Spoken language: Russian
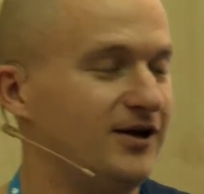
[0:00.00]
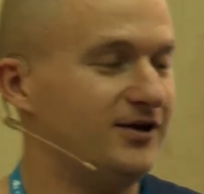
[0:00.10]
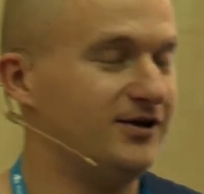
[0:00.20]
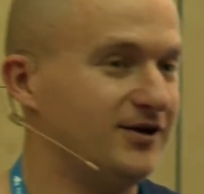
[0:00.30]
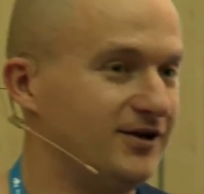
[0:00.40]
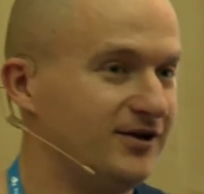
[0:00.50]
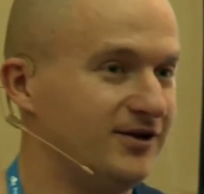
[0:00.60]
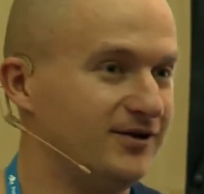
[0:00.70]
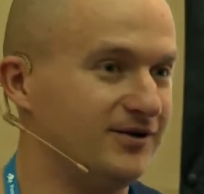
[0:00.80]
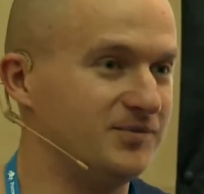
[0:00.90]

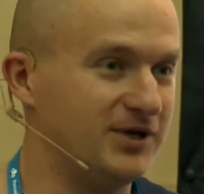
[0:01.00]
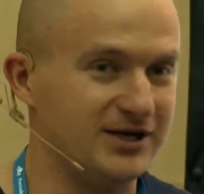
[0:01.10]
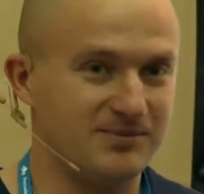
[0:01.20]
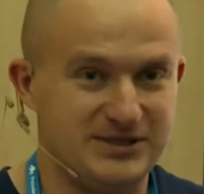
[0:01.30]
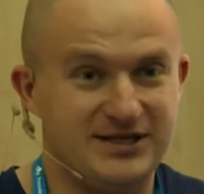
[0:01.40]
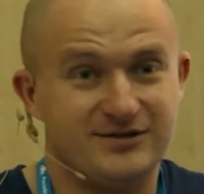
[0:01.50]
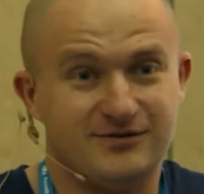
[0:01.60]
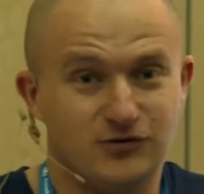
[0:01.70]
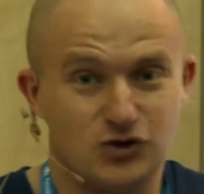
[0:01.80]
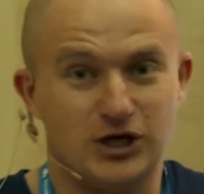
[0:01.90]
И мне как бы с детства
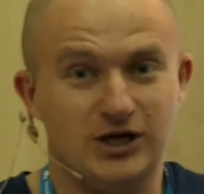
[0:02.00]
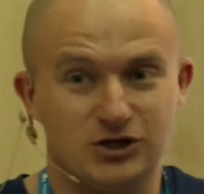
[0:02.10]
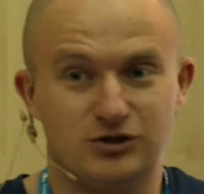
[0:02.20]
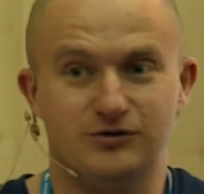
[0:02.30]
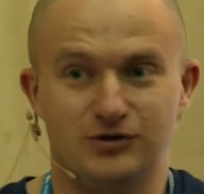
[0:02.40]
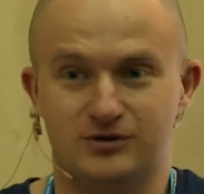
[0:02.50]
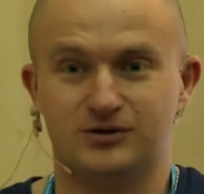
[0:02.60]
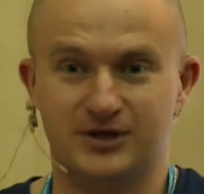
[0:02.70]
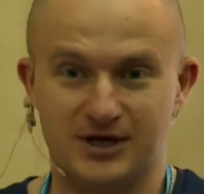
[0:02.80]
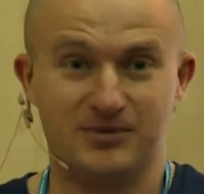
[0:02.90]
внушали, что
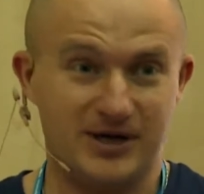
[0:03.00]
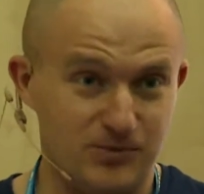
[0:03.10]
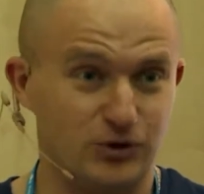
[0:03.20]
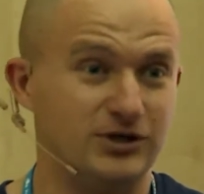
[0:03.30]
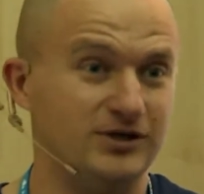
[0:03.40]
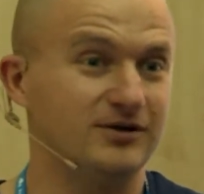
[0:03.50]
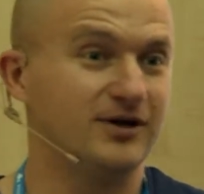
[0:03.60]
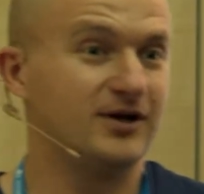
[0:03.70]
вот ты как бы работай,